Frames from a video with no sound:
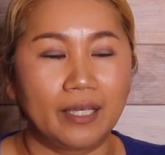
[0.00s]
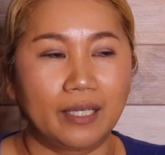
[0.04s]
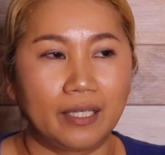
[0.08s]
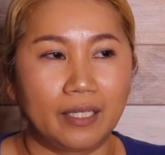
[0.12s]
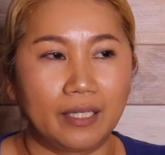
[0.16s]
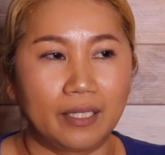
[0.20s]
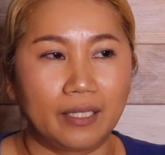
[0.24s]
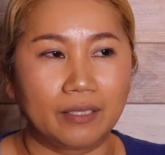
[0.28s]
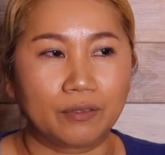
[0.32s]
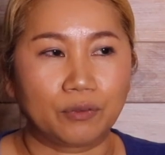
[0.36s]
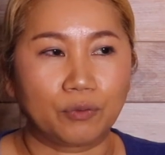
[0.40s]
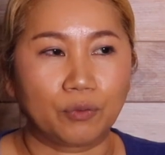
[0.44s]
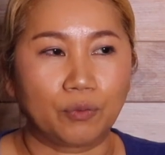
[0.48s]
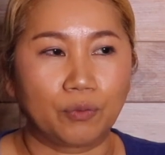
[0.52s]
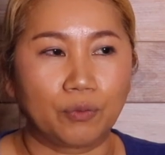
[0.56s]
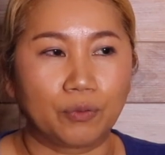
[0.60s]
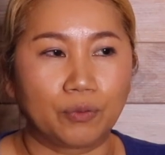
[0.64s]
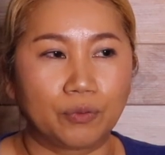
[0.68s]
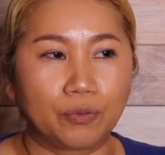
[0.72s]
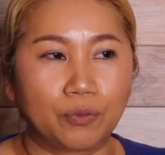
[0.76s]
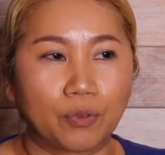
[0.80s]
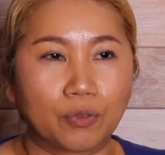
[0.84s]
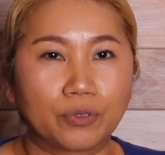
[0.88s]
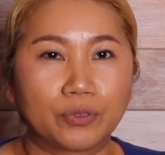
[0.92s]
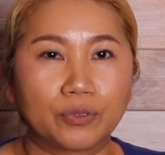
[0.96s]
えー
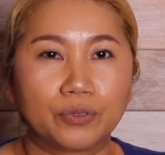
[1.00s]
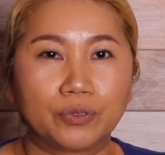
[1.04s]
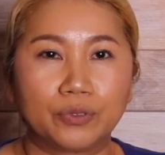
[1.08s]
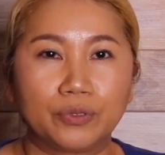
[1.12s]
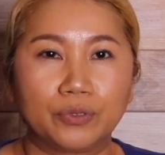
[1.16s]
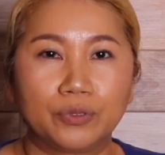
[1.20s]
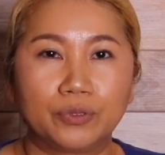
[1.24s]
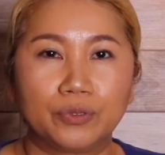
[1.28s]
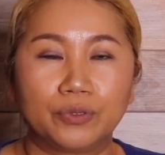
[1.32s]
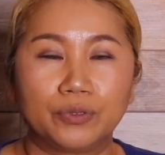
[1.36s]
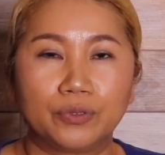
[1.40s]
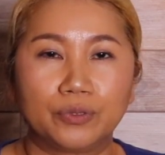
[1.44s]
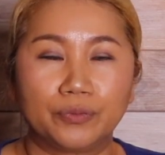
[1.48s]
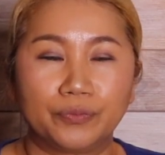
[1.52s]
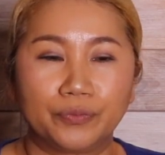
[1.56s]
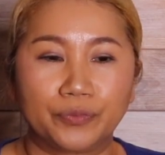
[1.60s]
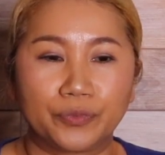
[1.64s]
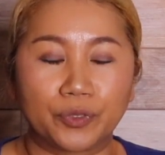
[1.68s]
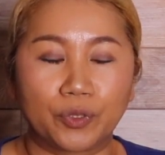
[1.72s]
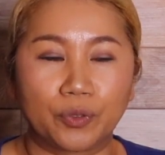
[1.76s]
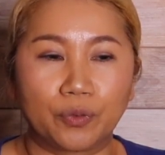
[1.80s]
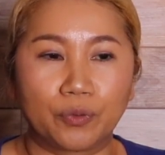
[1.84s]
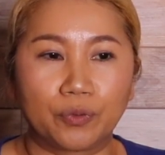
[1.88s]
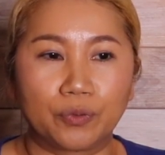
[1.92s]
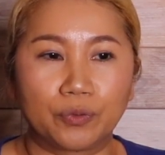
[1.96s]
と、ロック、うん
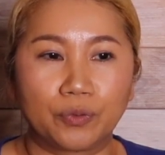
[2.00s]
と、